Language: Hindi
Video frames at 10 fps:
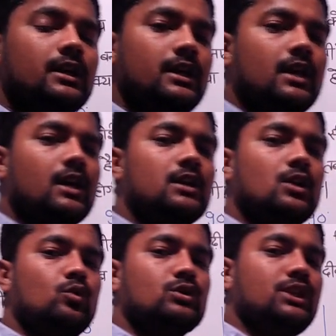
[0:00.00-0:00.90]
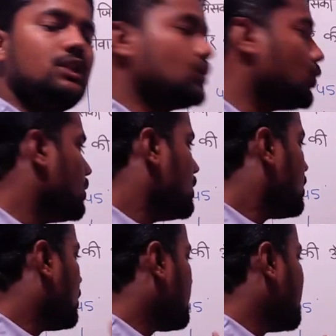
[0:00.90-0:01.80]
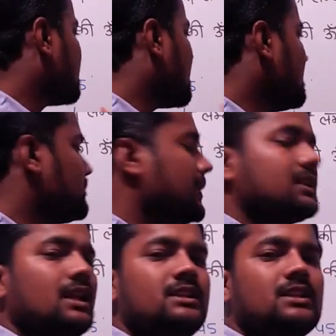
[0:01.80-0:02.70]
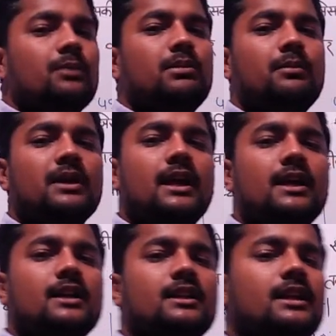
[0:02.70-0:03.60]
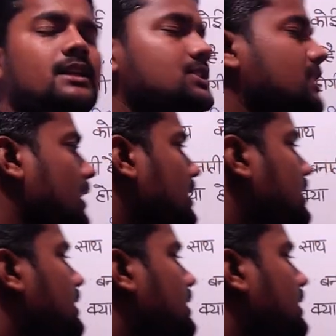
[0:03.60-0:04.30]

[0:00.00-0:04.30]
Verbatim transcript: एक अंडर रूट तीन दो और पैंतालीस पैंतालीस नब्बे में क्या याद रहना चाहिए